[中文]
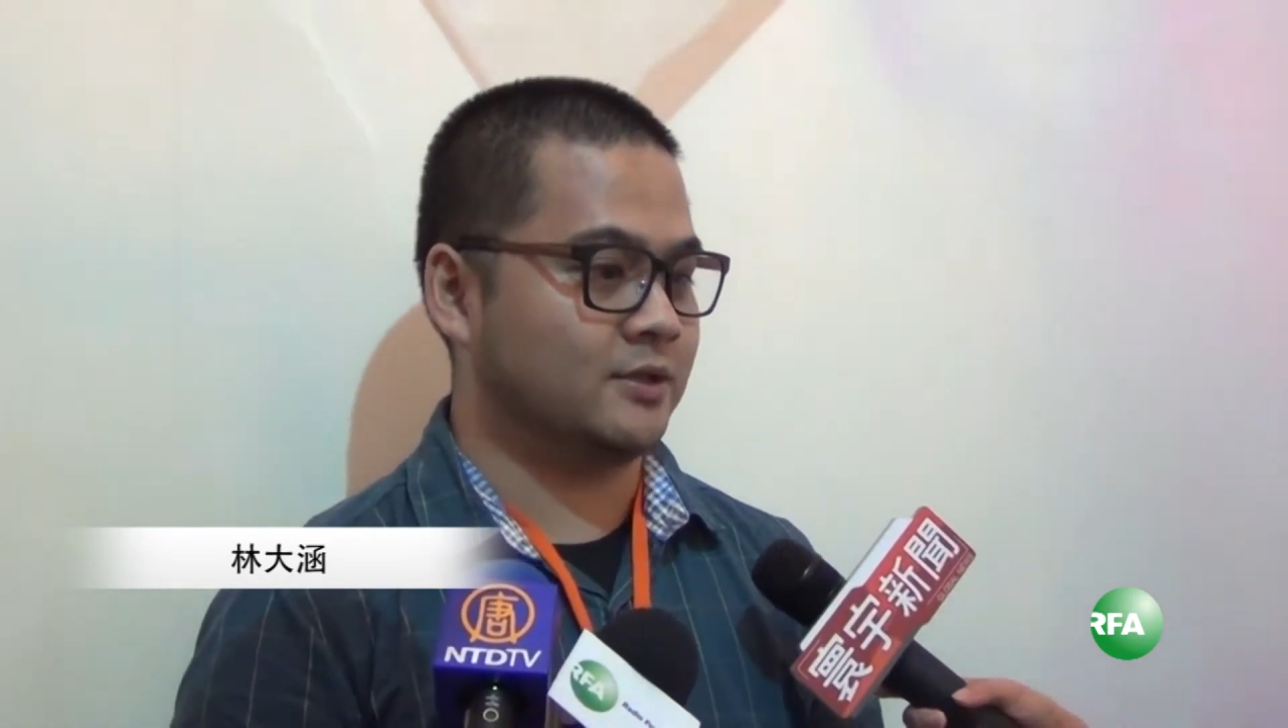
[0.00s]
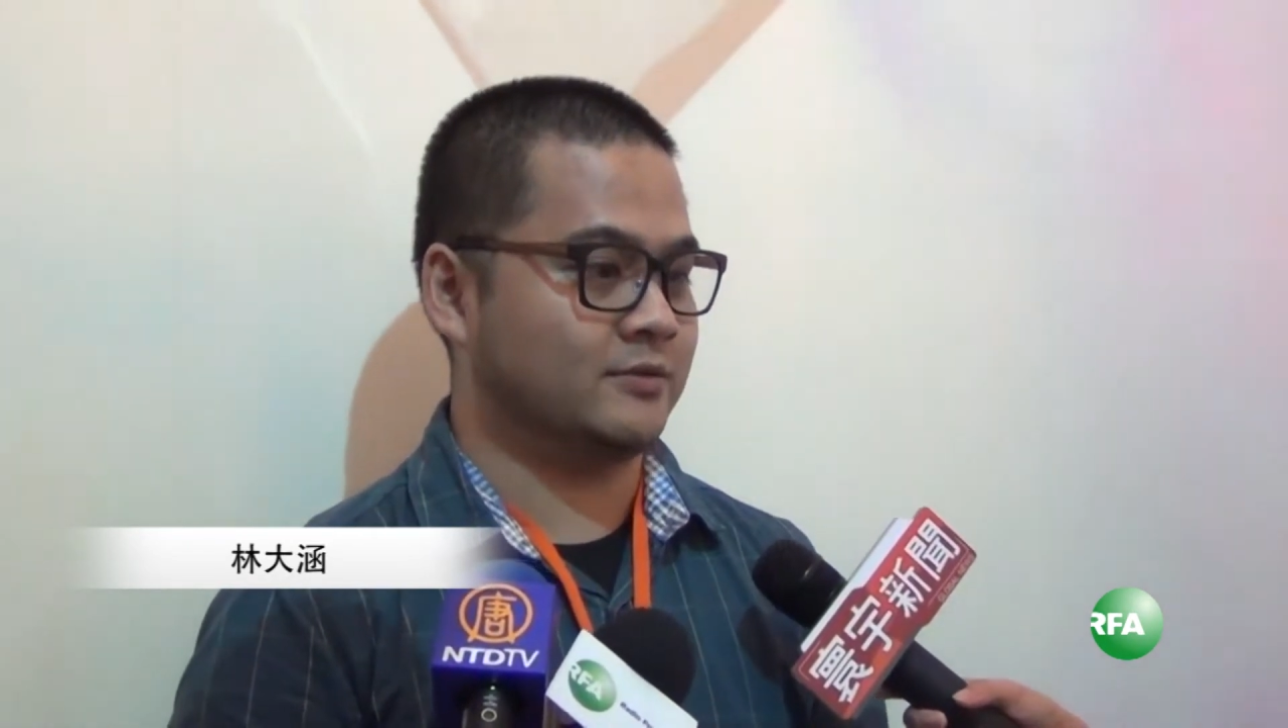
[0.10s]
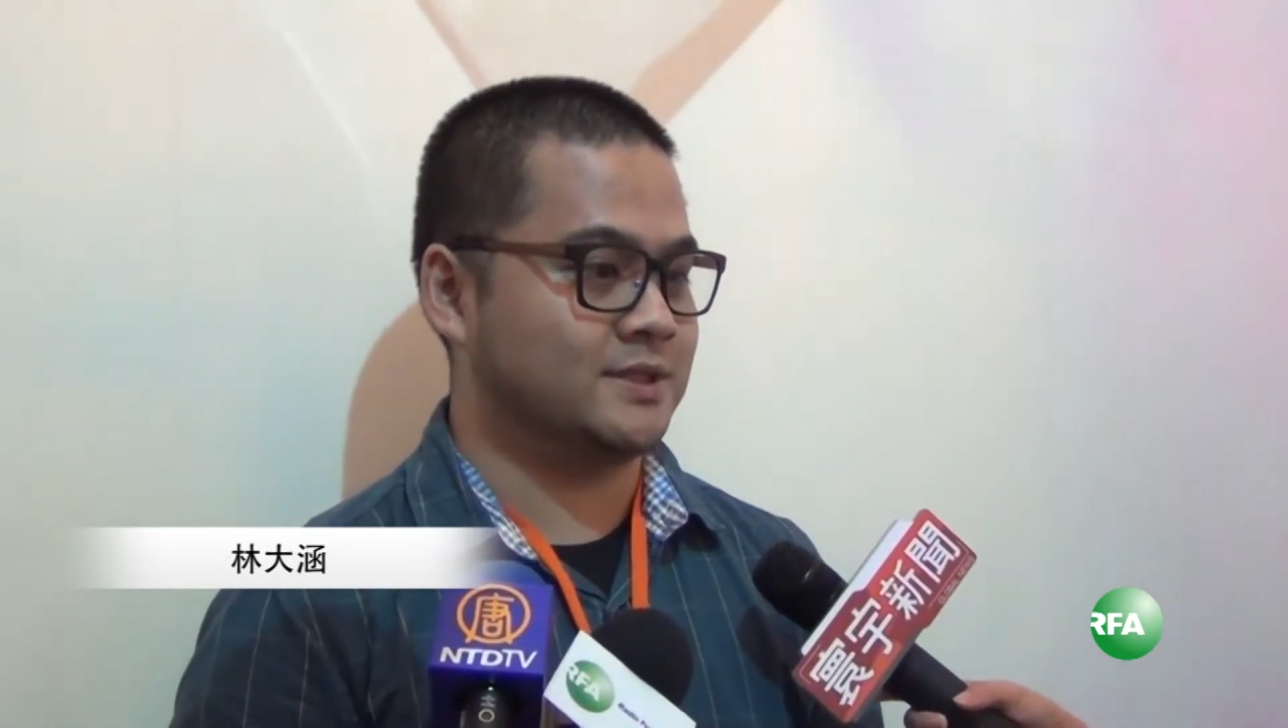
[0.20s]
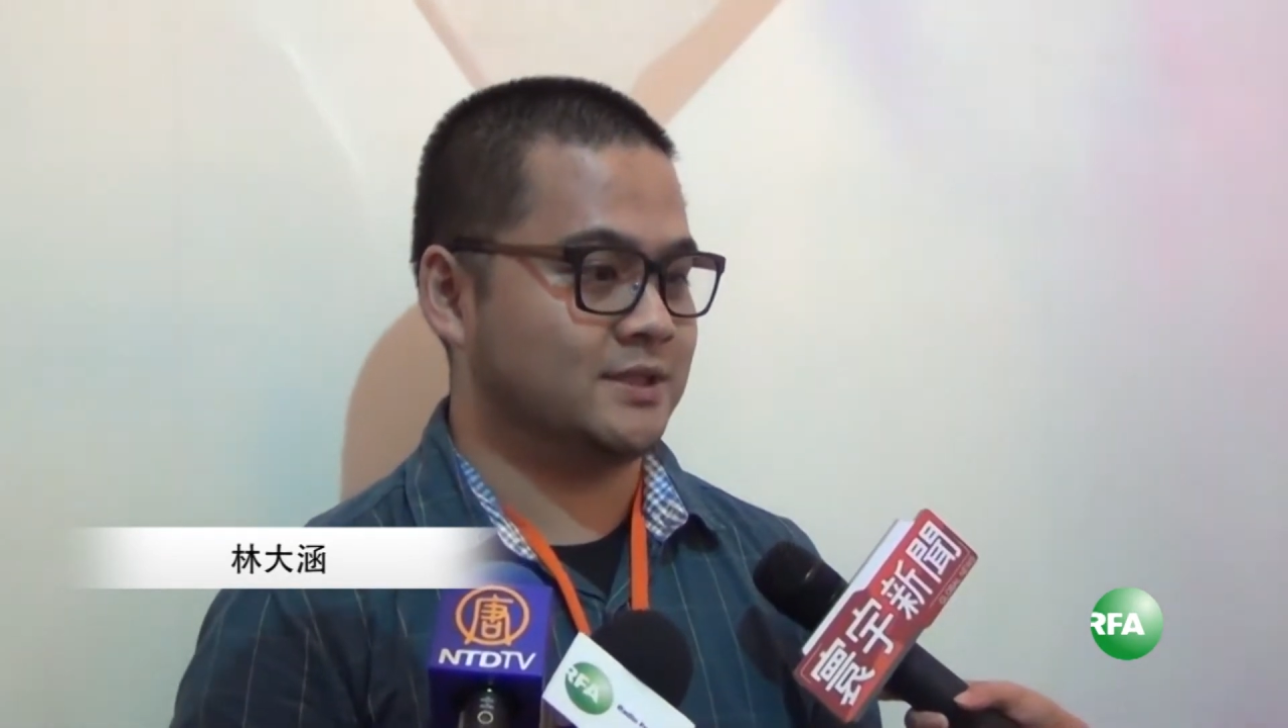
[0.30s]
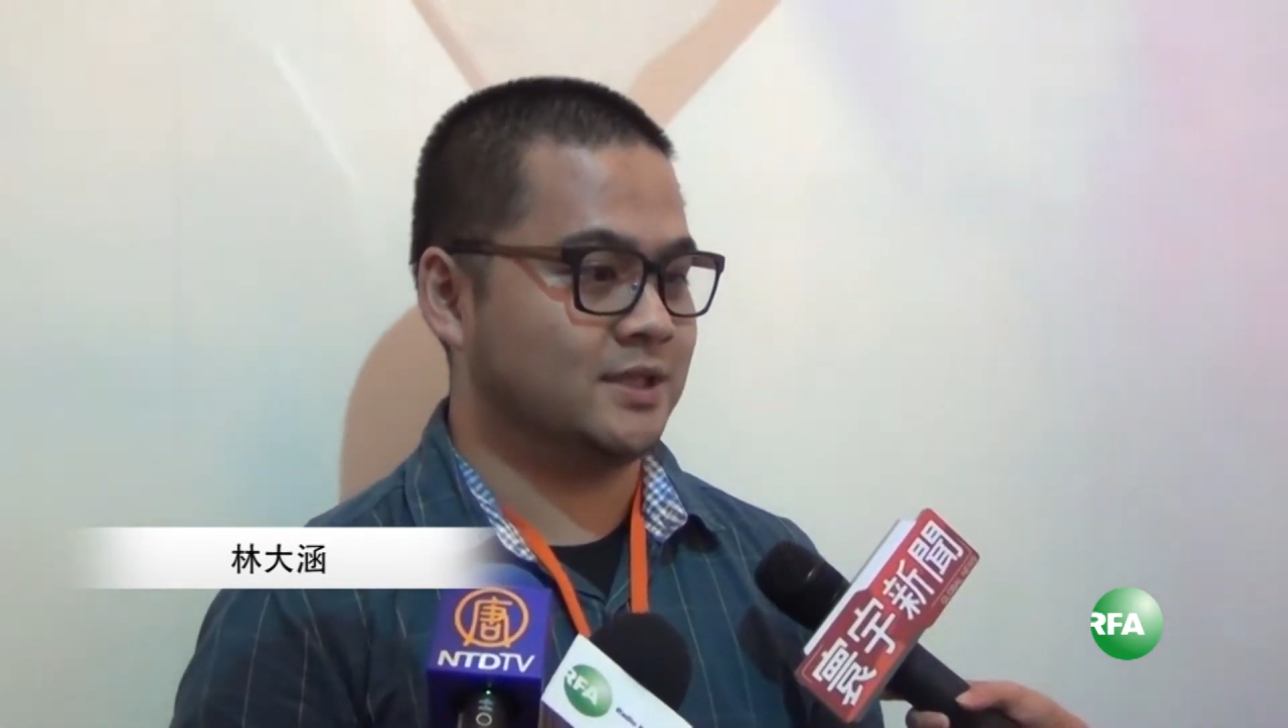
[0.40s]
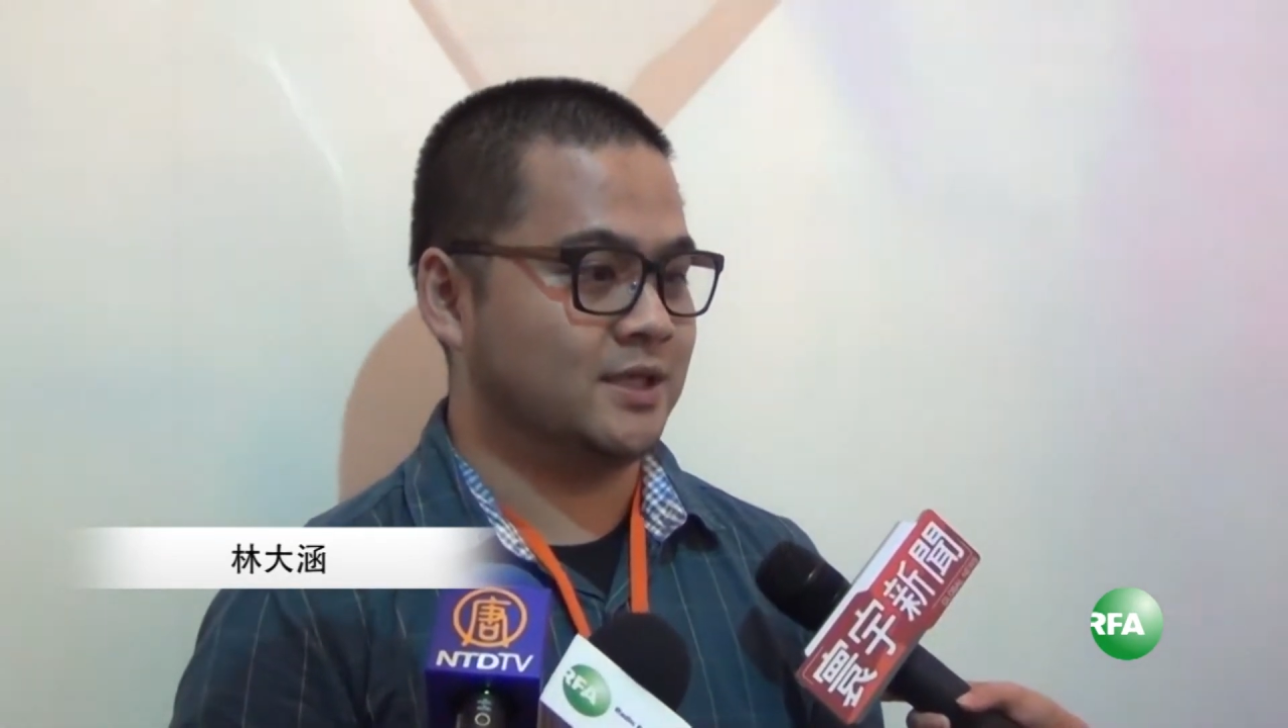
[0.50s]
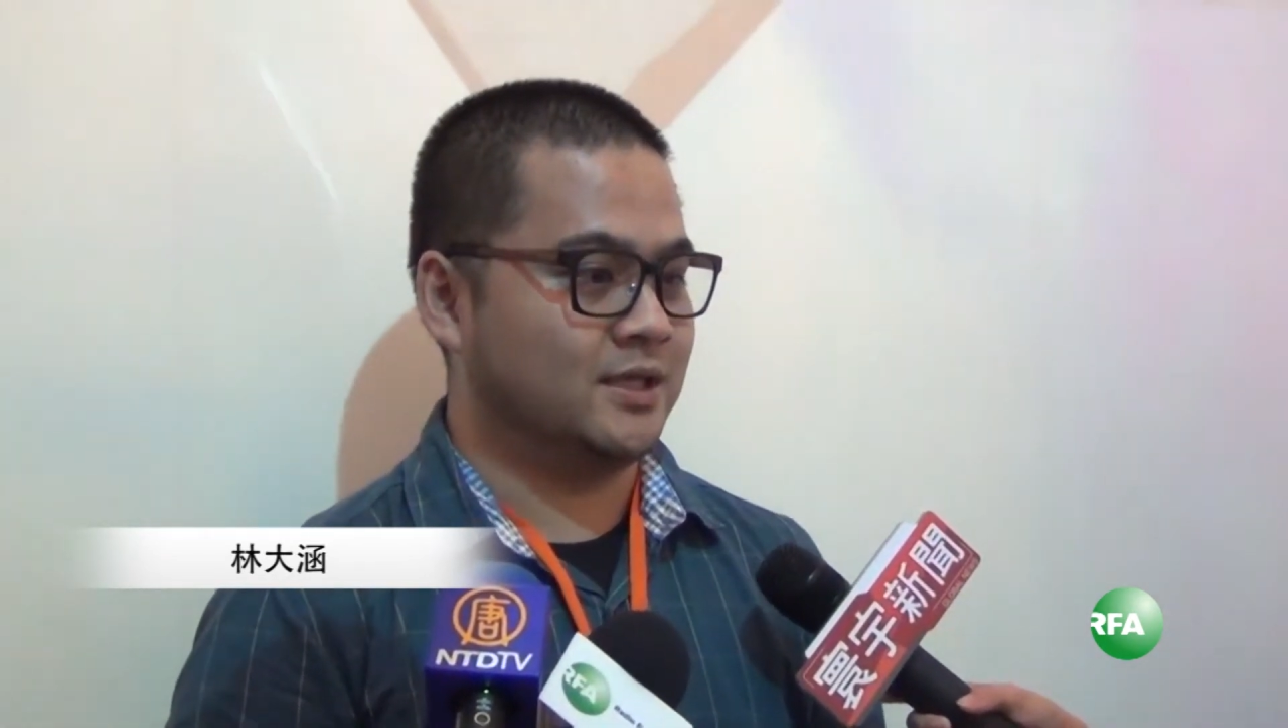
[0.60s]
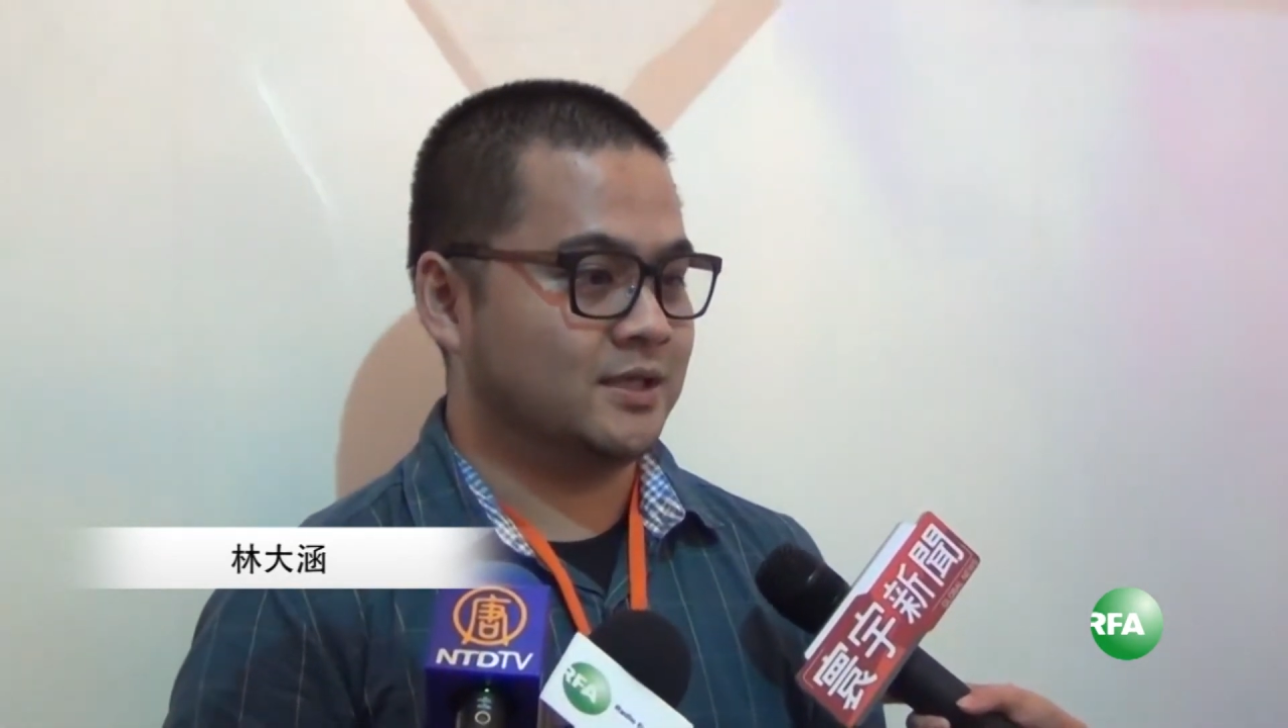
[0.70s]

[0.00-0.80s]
投资，